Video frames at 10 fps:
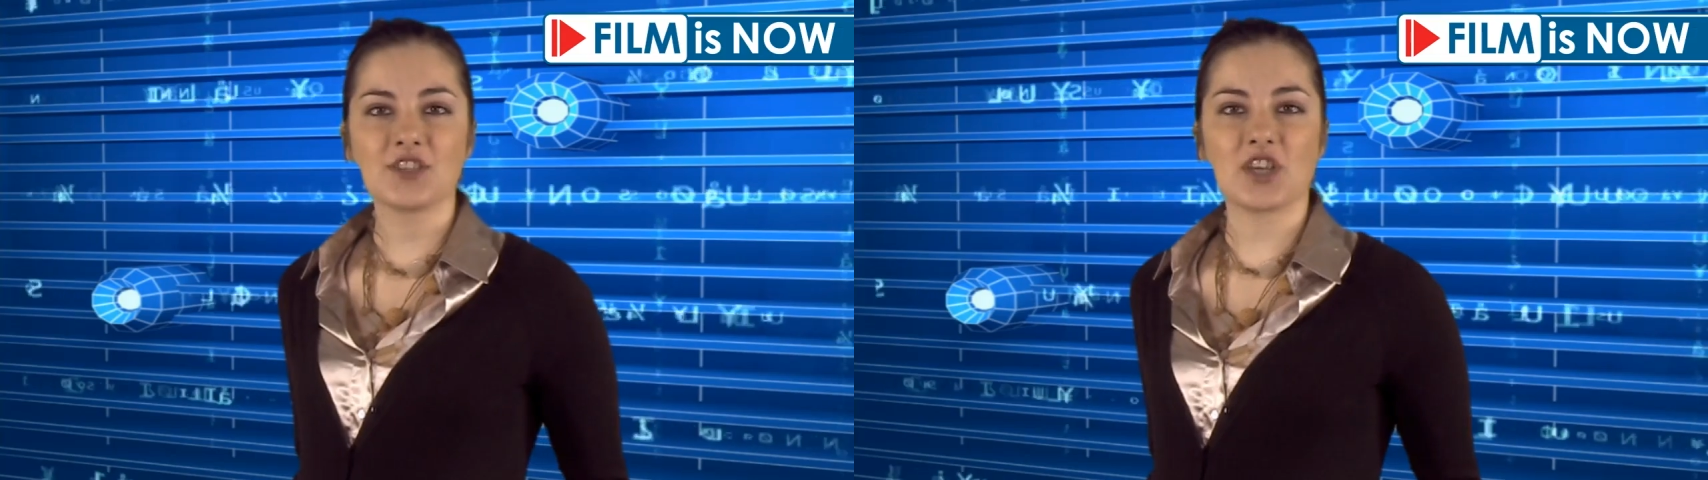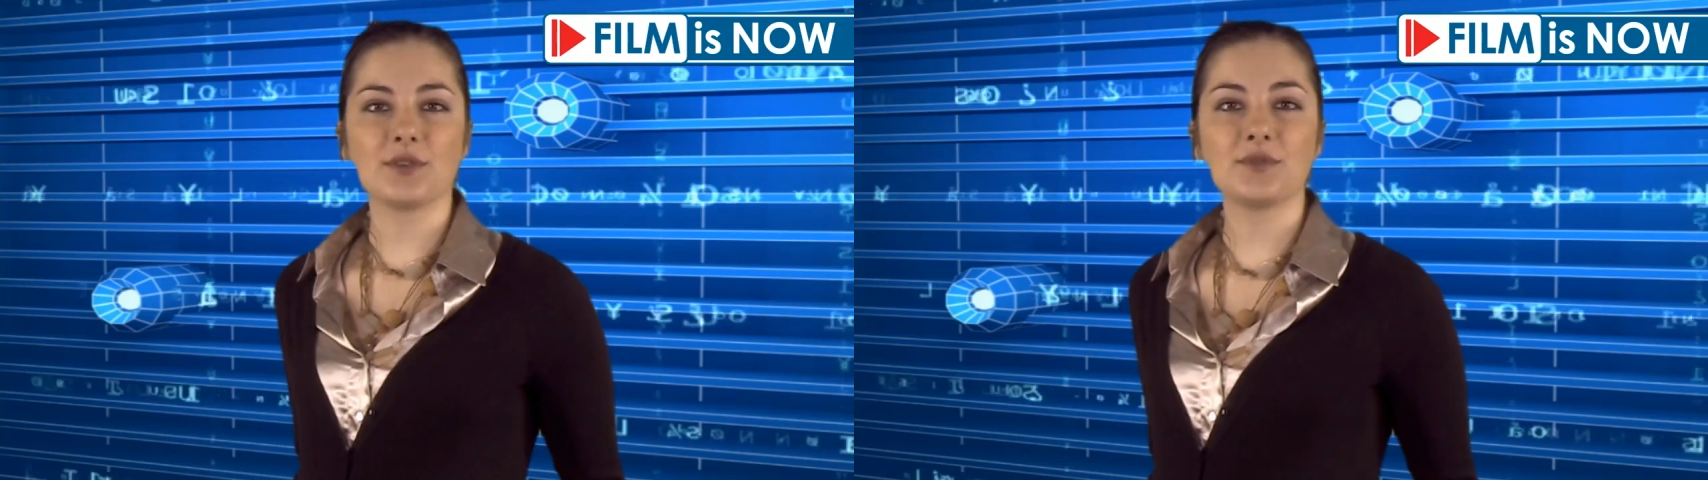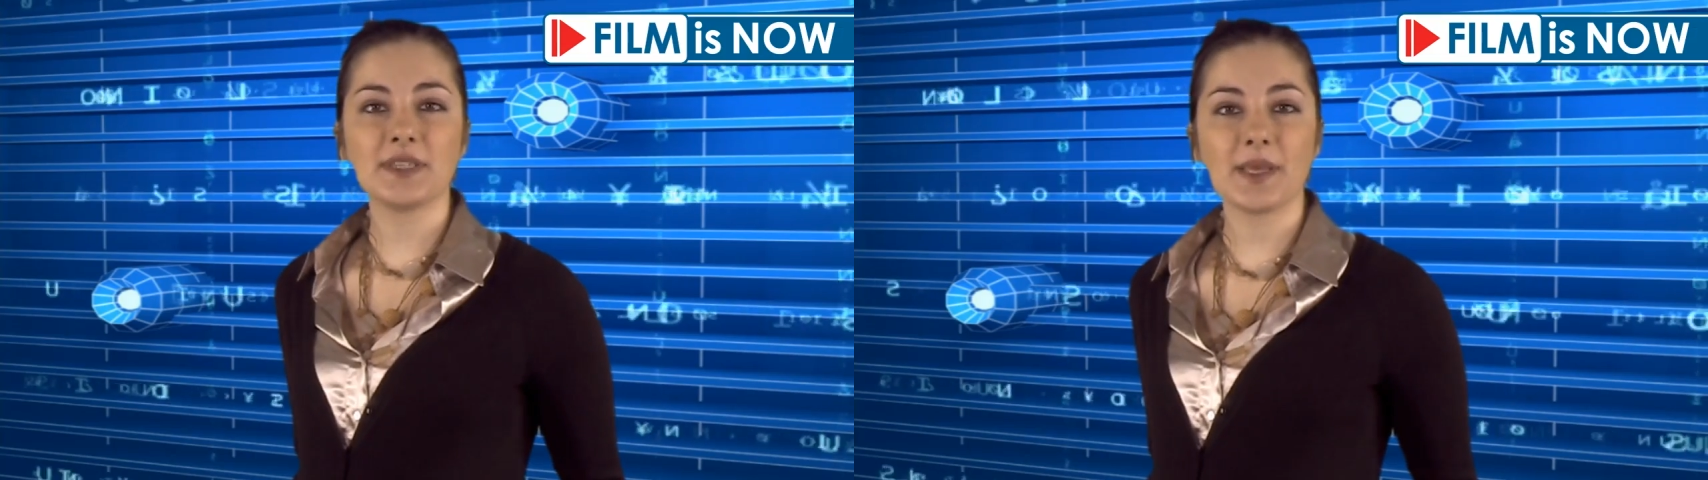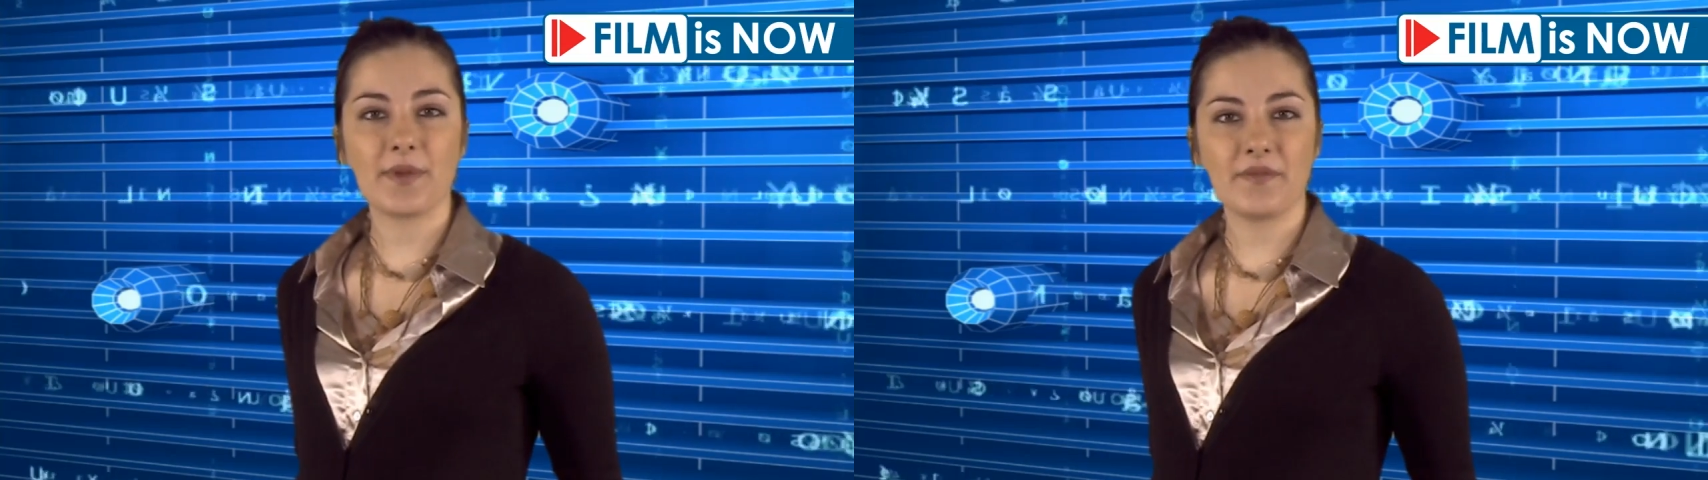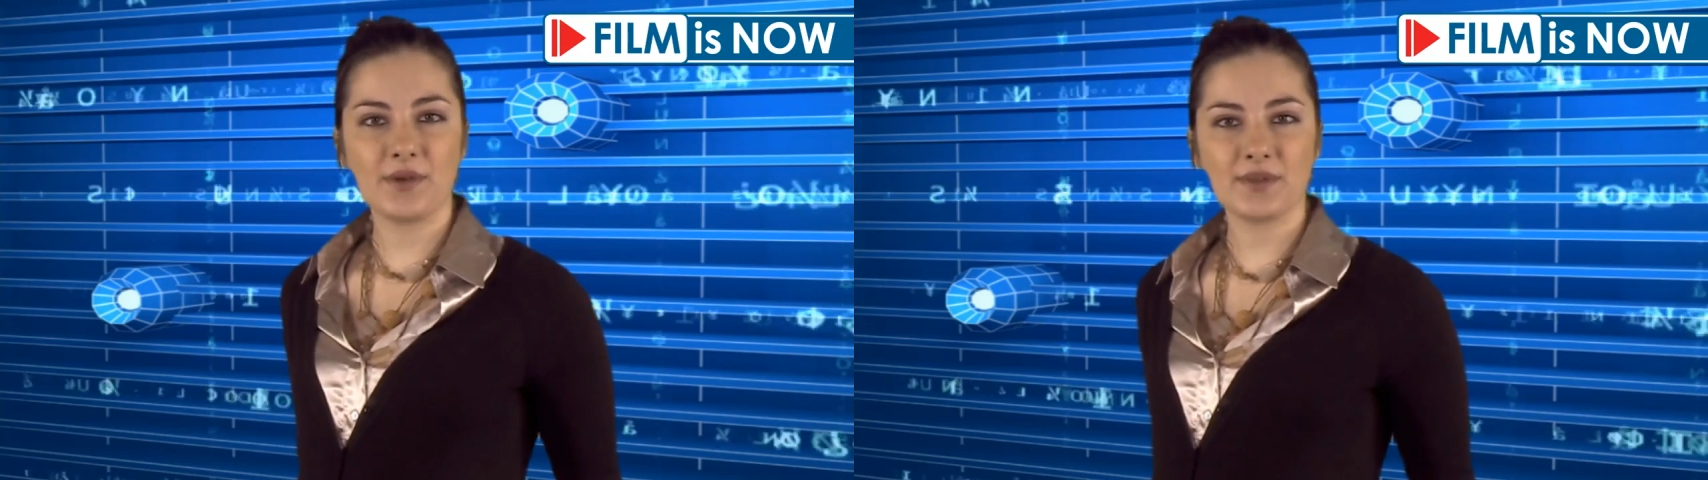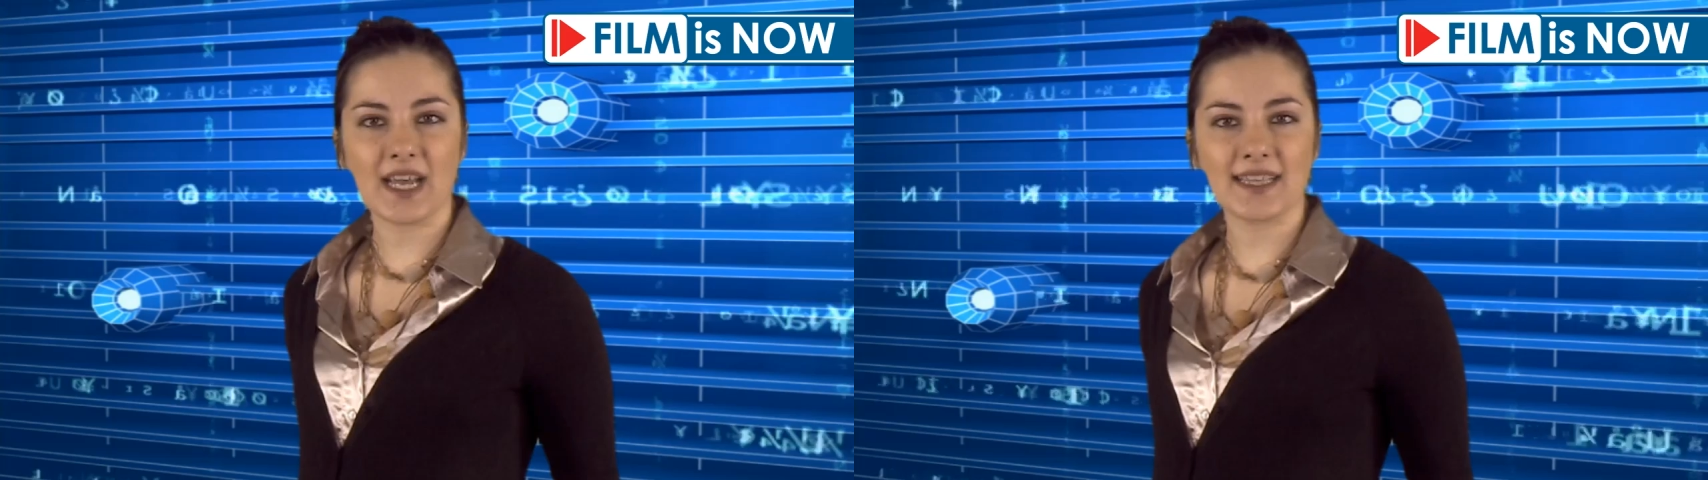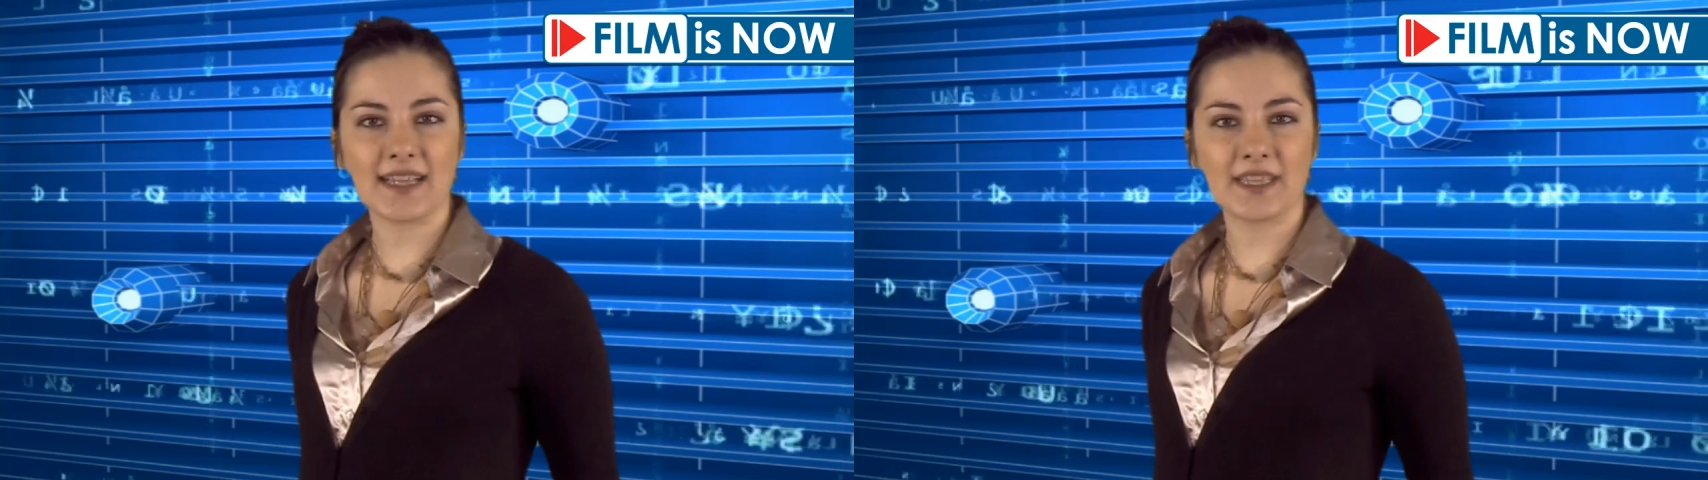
Ciao a tutti e benvenuti ad